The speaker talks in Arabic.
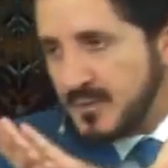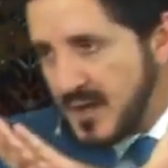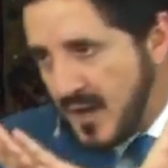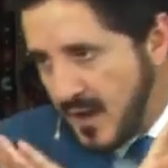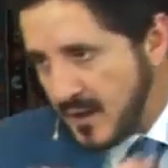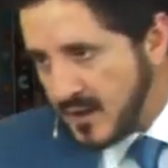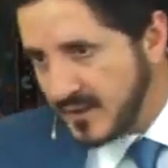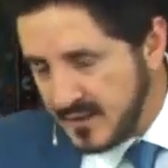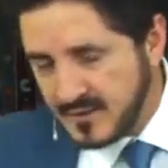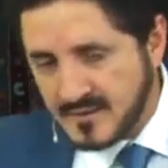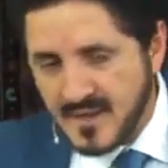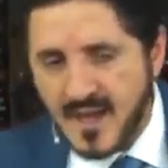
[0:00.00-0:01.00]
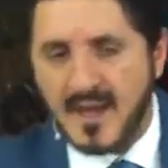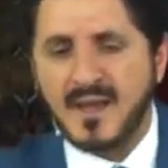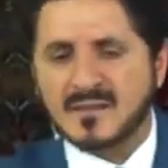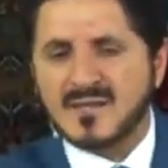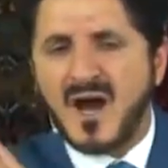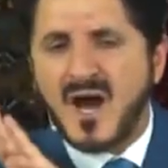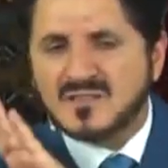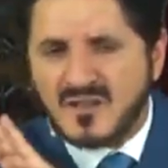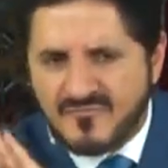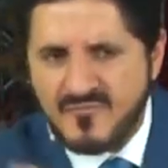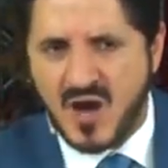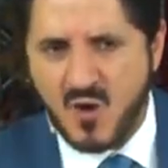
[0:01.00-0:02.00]
بالاخرين لا
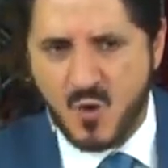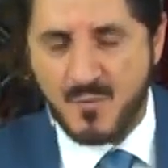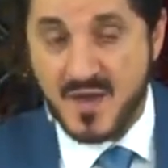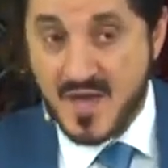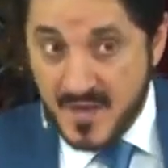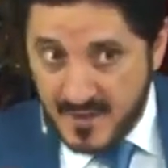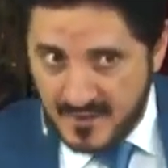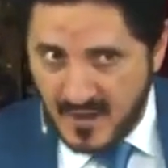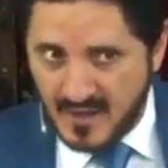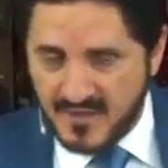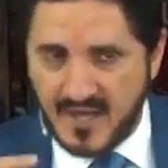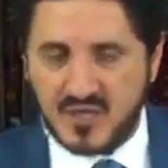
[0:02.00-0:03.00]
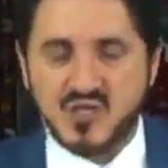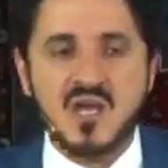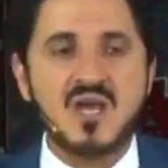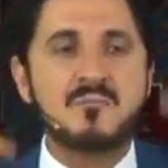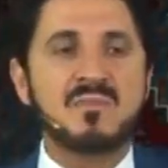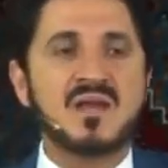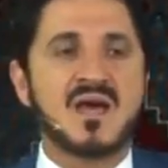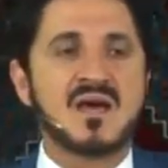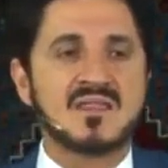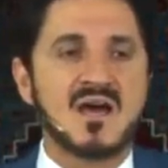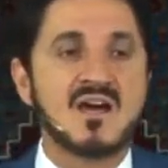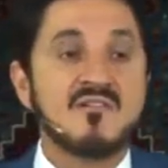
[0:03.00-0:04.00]
يتعاطف معهم ان اظهر شيئا من
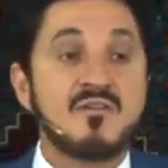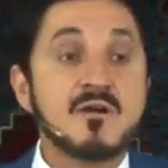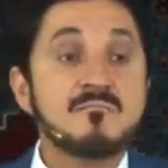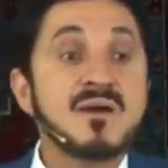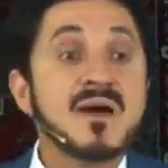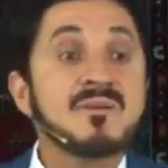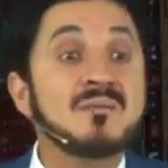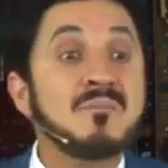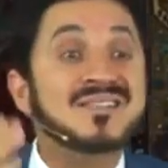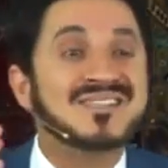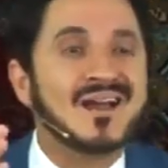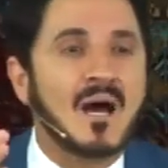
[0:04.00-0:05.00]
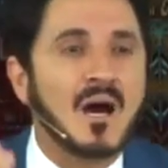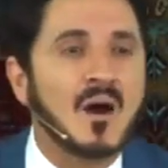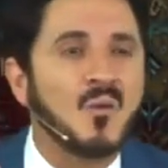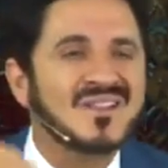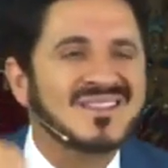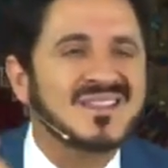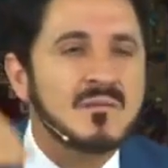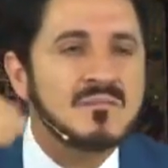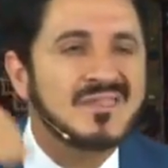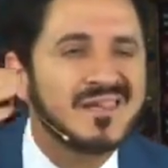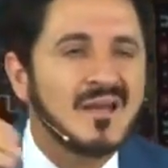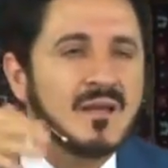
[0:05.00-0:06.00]
هذا فمن باب المسرحه
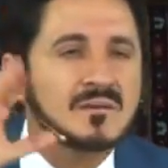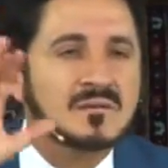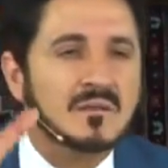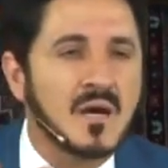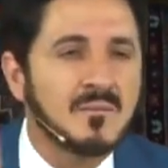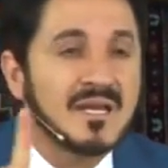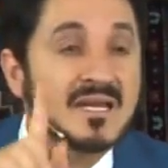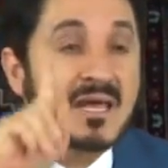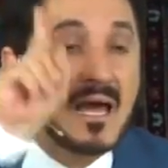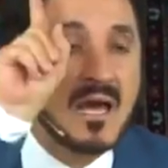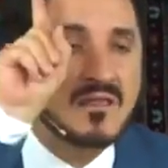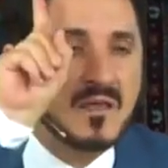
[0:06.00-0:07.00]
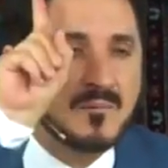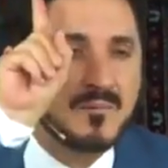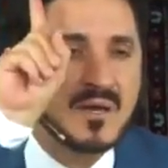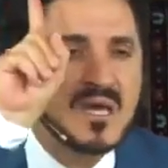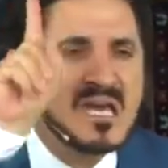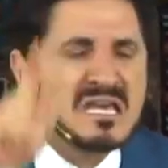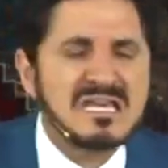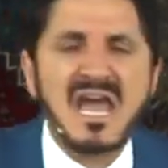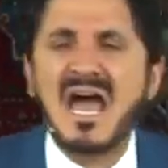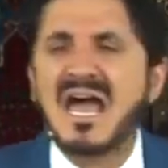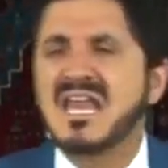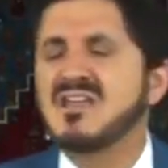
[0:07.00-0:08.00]
والتمثيل للدرام الكاذب
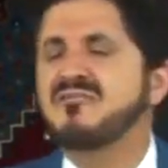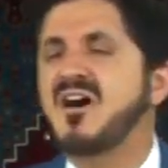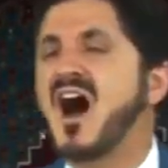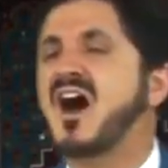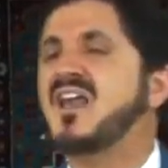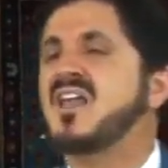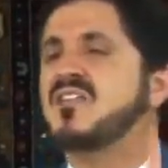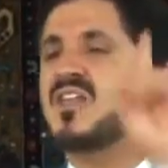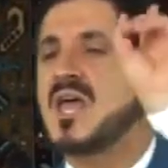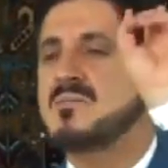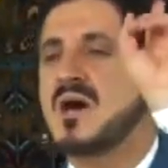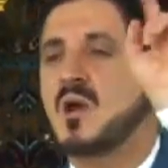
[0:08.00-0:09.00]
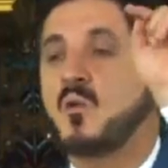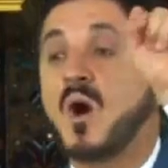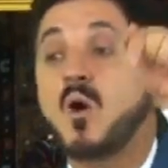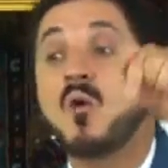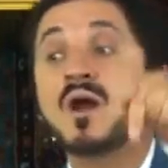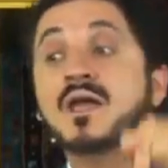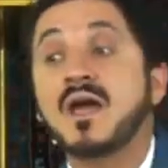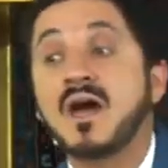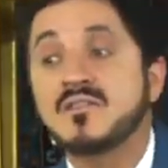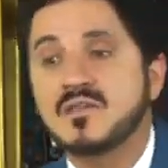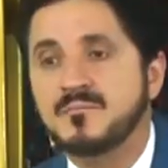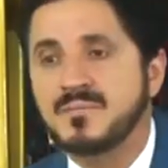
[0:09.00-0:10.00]
يحلف اغلظ الايمان وهو
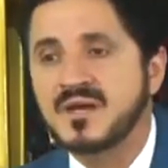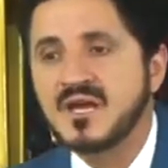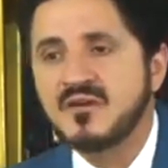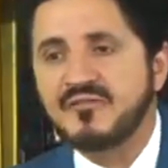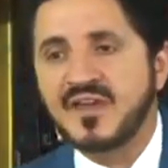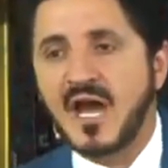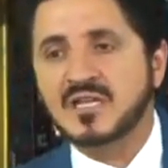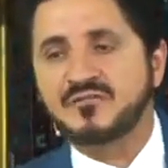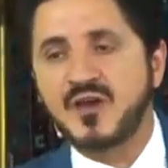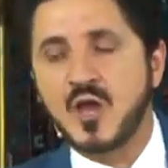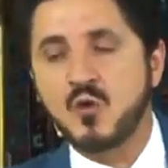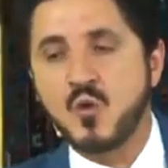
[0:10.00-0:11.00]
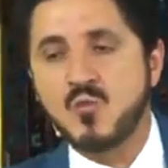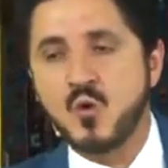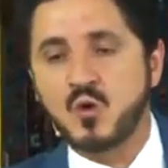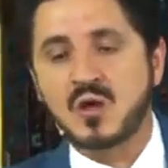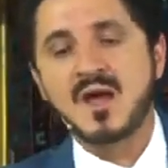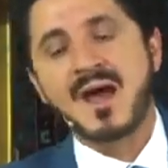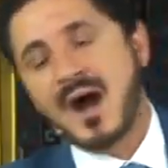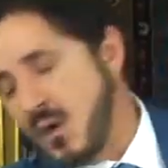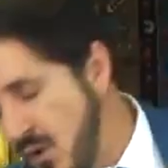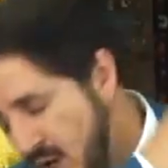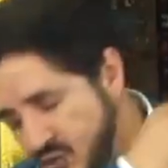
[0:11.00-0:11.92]
كاذب في اتفه الامور او